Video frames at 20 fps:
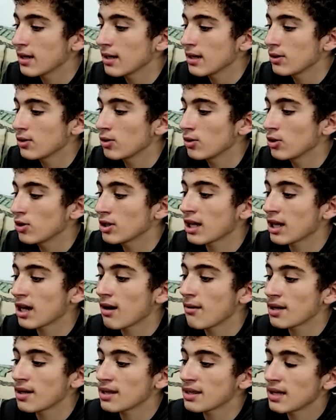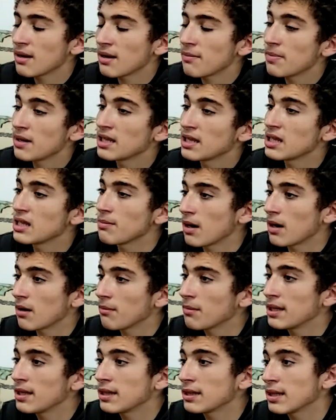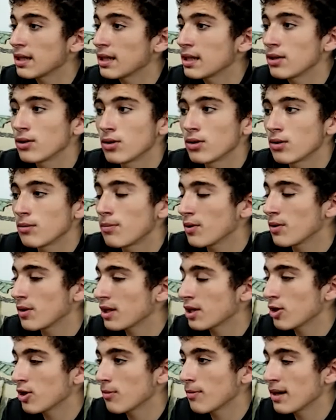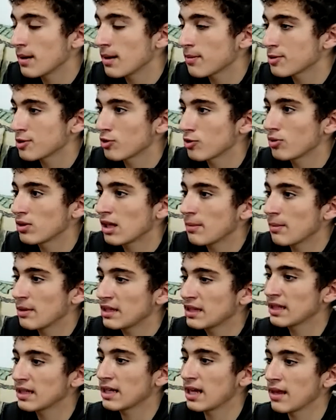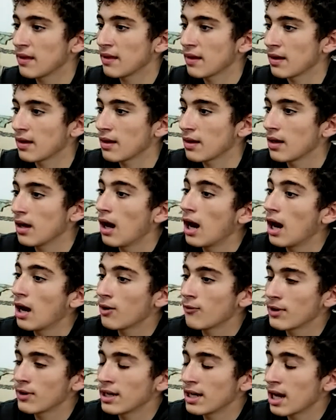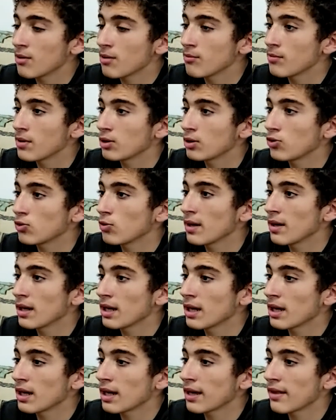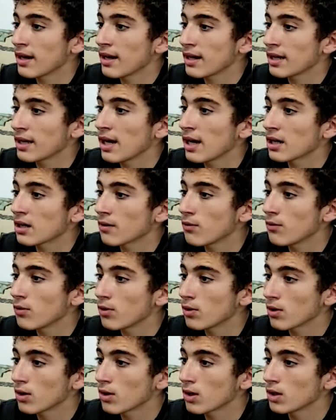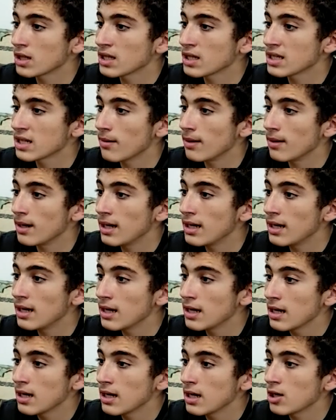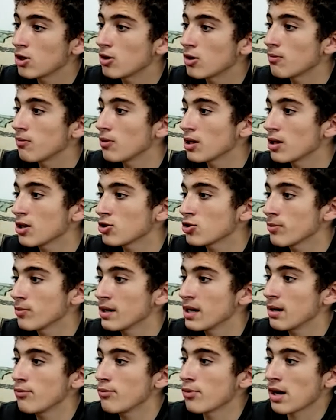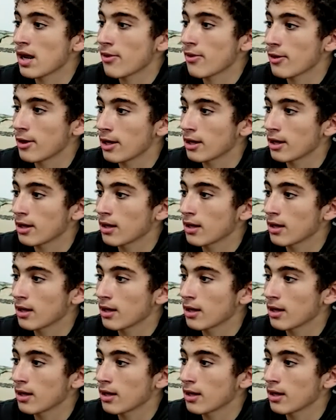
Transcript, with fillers: dolor de cabeza y principalmente no poder comer absolutamente nada. Al final me tuve que quedar en el refugio con Isabel y no pude subir el Mulacén.